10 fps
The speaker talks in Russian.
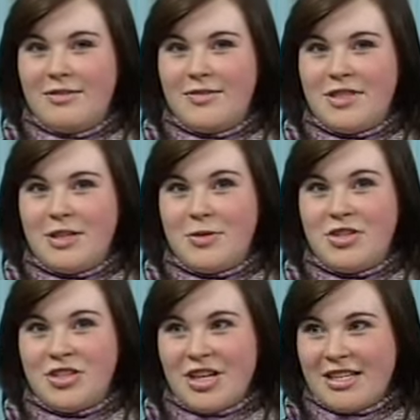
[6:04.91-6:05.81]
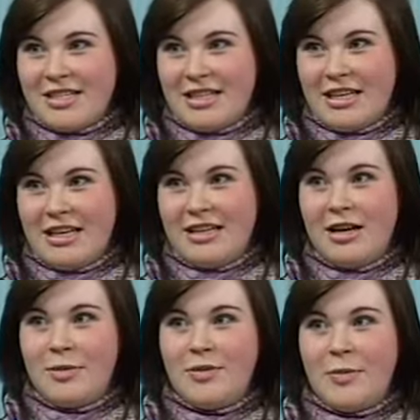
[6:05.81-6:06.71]
Все очень разные, и к
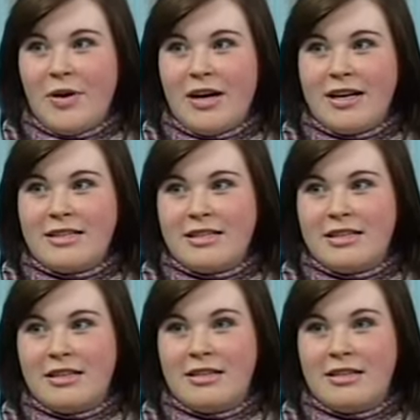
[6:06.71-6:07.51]
нам на показы,